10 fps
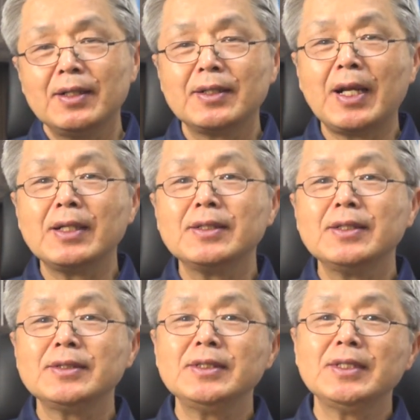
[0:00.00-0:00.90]
라는
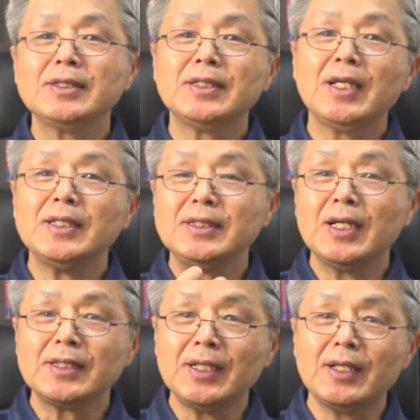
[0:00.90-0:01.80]
것이 이제 제
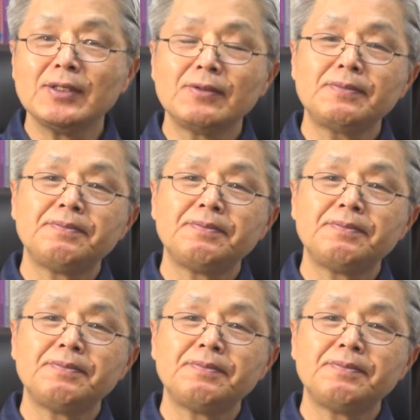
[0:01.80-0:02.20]
이야기예요.